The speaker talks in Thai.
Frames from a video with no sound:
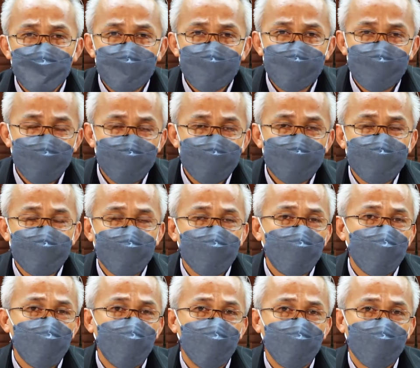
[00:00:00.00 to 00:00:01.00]
เสียภาษีอ
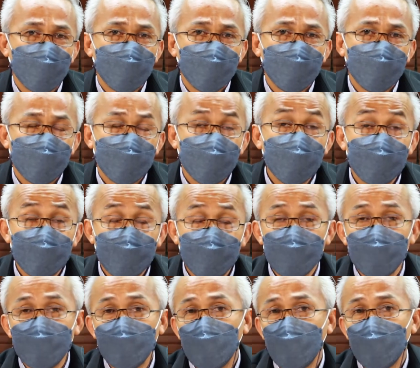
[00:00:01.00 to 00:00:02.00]
กรเพิ่ม
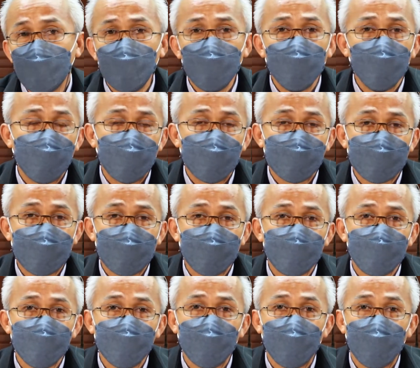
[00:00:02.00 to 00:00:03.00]
ขึ้น เพราะเราไม่รู้ว่าทางกร
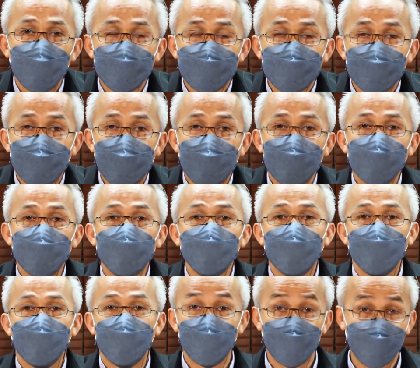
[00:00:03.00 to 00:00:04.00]
มศุลกรจะเข้าไปตร
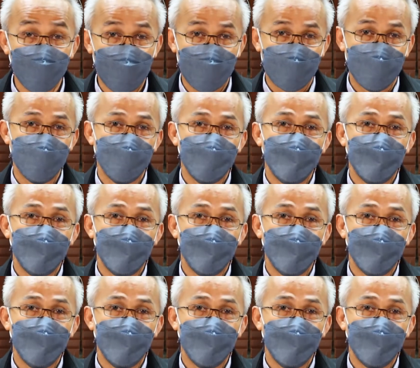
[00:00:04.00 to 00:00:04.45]
วจเราเมื่อไหร่